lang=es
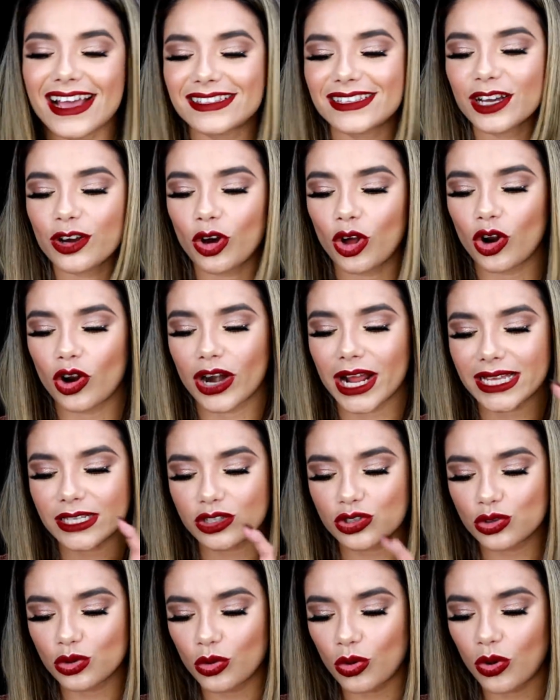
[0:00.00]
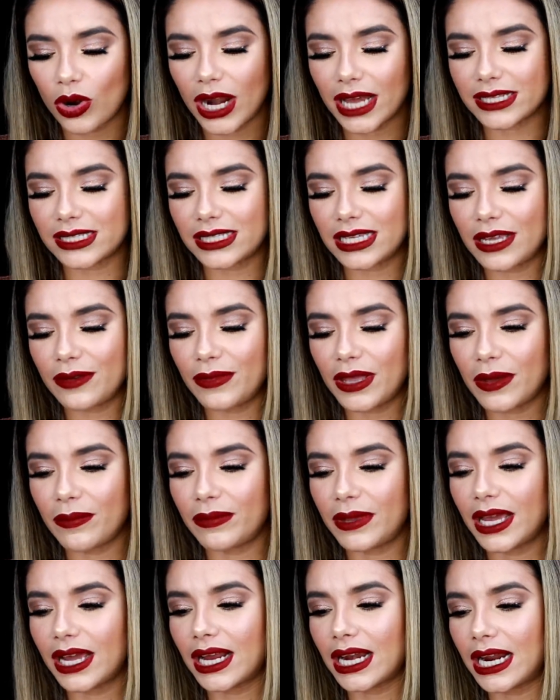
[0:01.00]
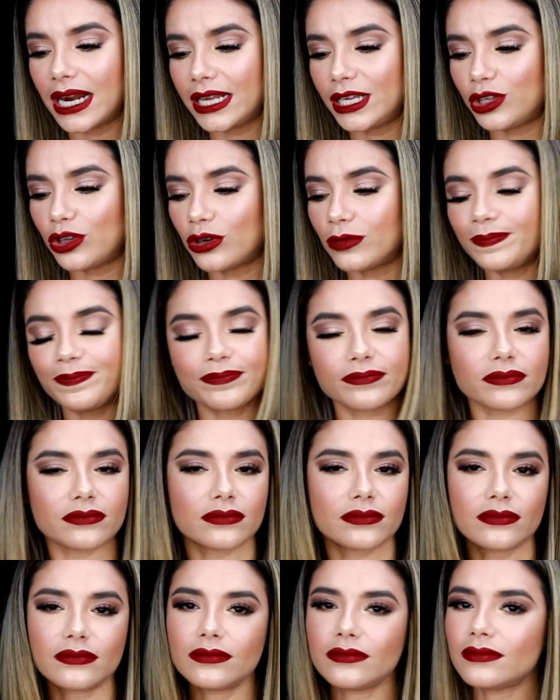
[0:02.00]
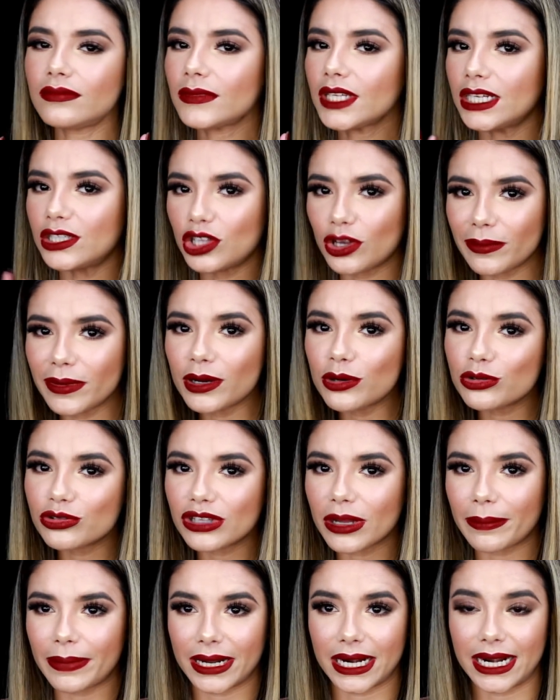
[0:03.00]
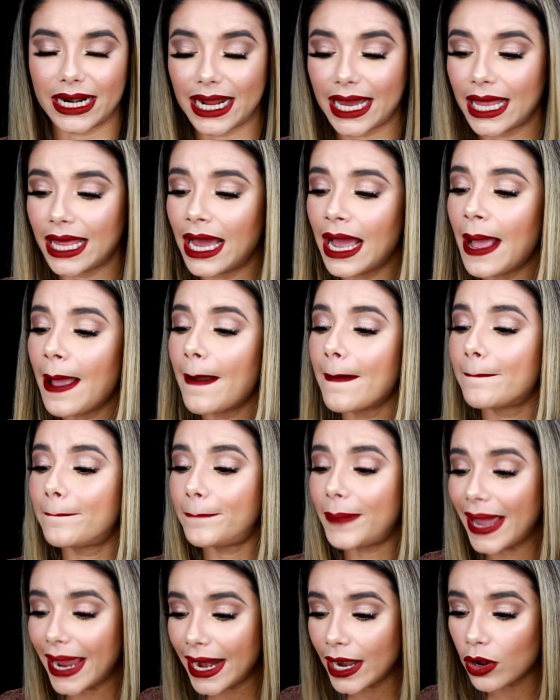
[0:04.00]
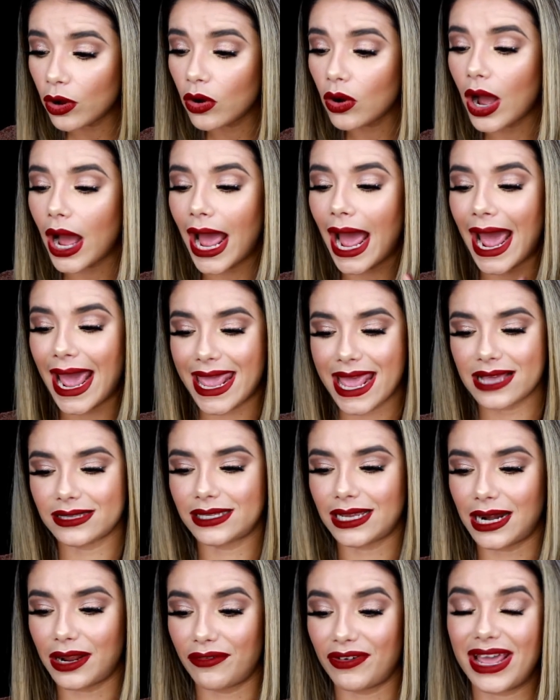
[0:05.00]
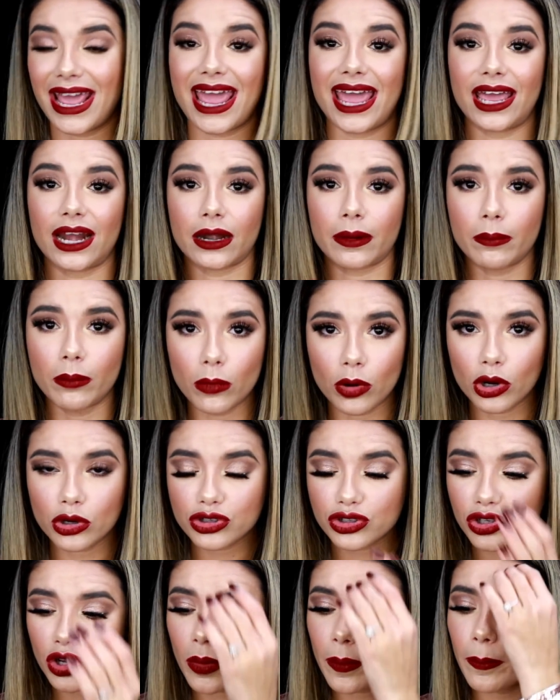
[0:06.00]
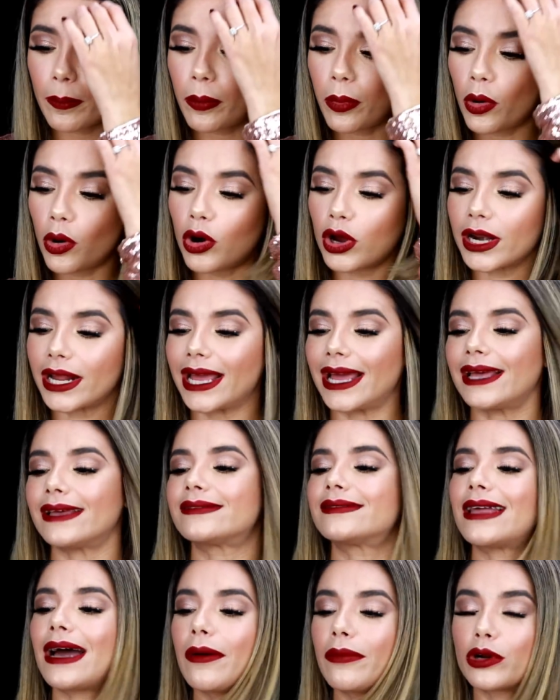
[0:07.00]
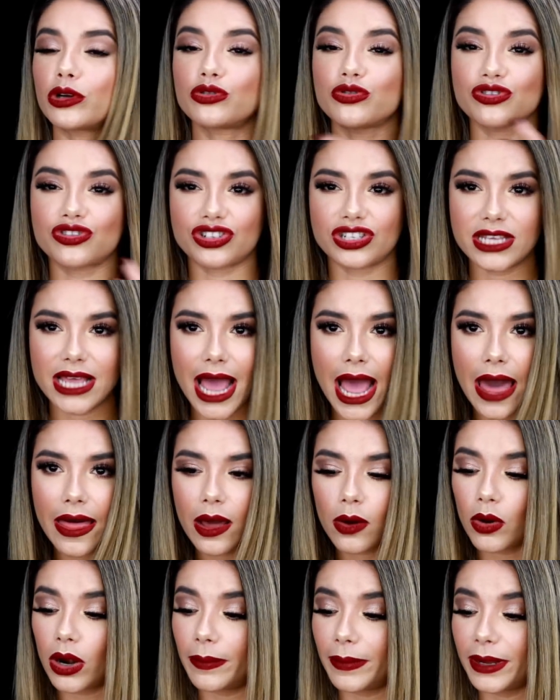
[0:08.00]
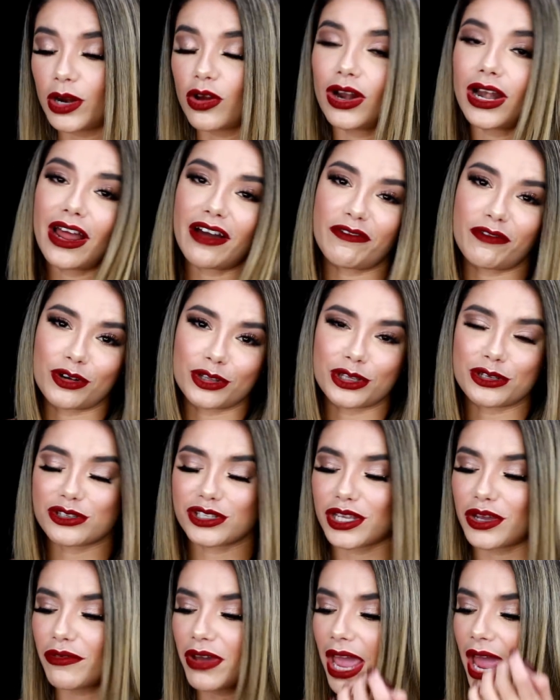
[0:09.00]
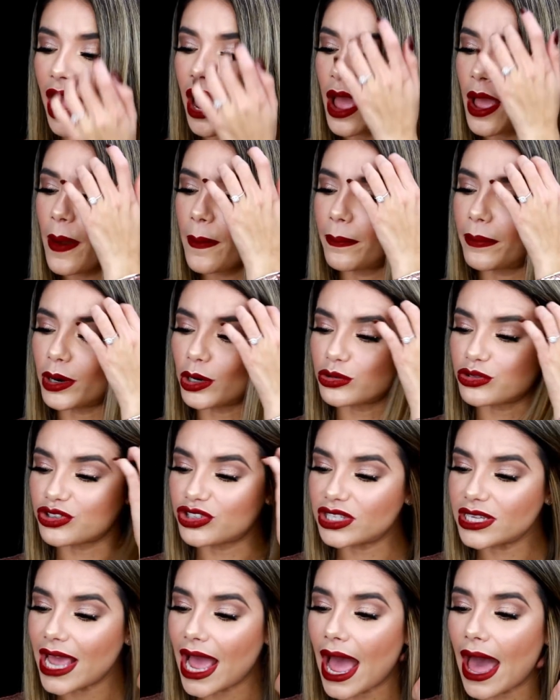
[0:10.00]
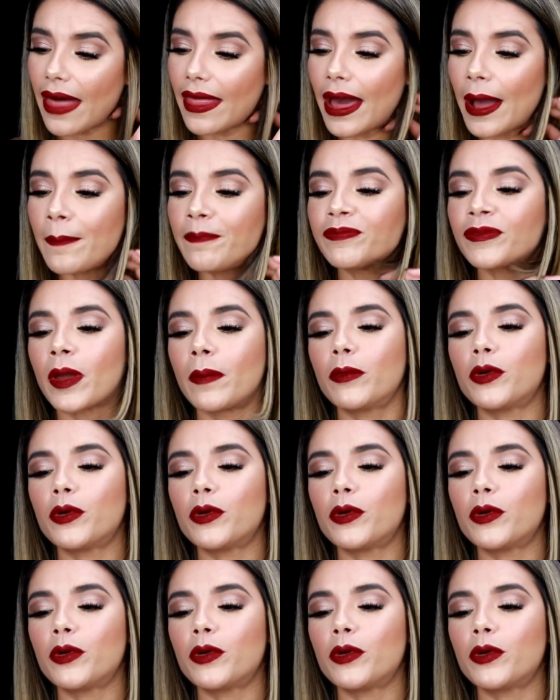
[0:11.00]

Ese color azul así bien bien clarito no me gusta para nada. Pero a ella se le ve hermoso porque está bronceada, o al menos en la foto se ve bronceada.